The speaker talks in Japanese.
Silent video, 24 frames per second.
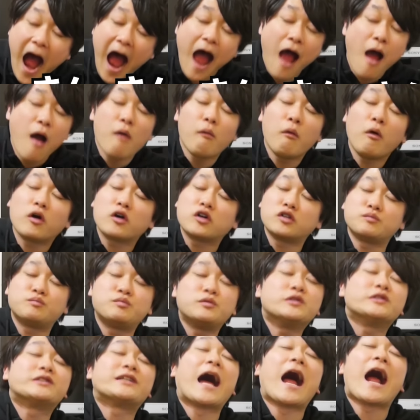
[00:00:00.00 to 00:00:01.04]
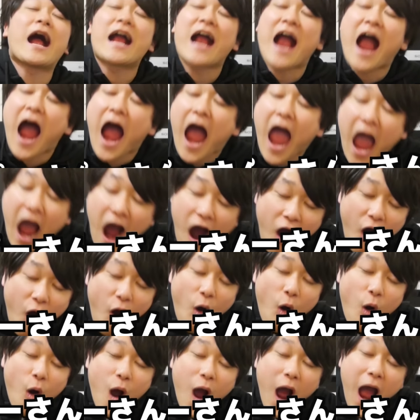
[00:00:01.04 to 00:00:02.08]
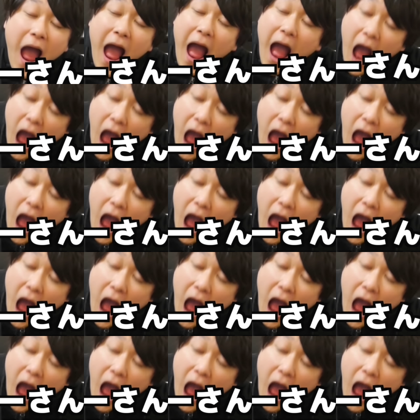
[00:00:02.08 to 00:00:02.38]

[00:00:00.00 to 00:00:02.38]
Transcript: あ、僕プーさんね、ま